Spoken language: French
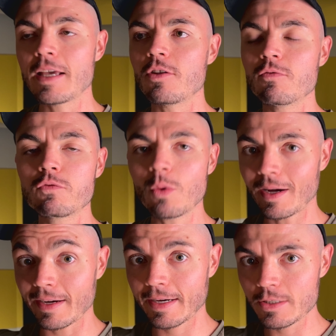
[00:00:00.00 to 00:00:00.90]
et de
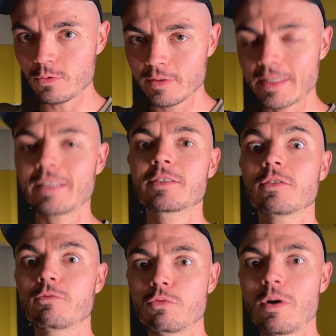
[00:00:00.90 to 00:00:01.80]
vouloir un résultat
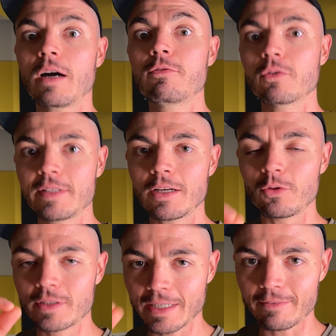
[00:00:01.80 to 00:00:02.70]
sans vouloir fournir
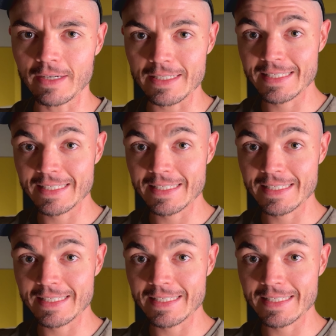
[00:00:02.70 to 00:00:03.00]
le travail.